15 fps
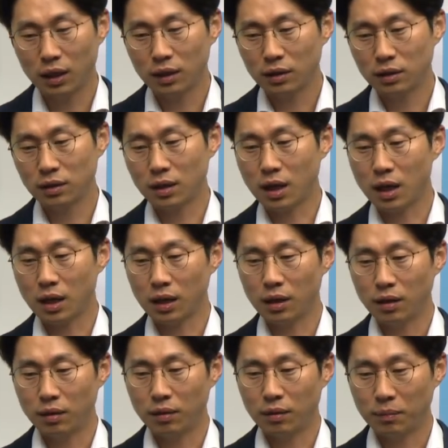시장
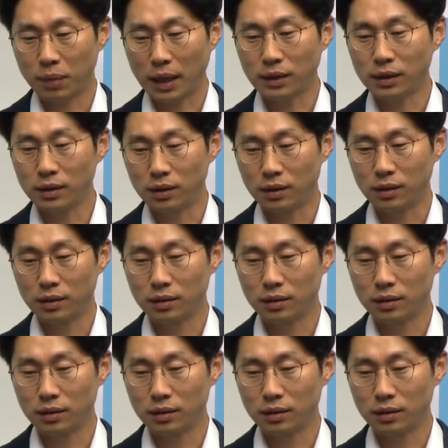반등,